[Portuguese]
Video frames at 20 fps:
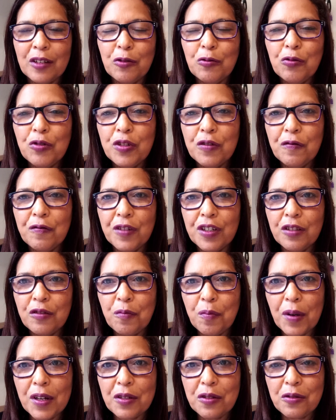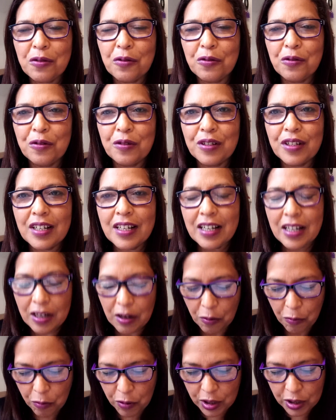no divino pastor
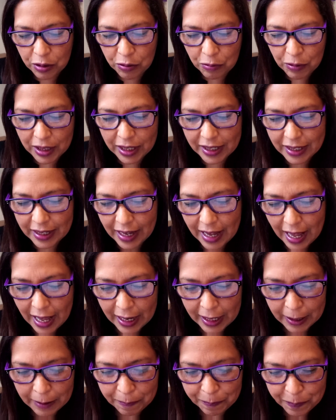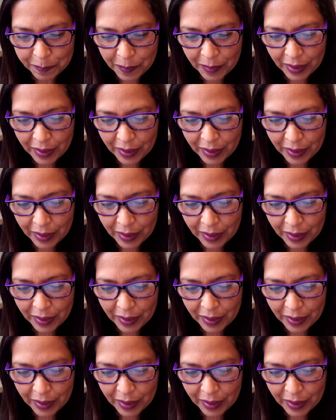quando ele era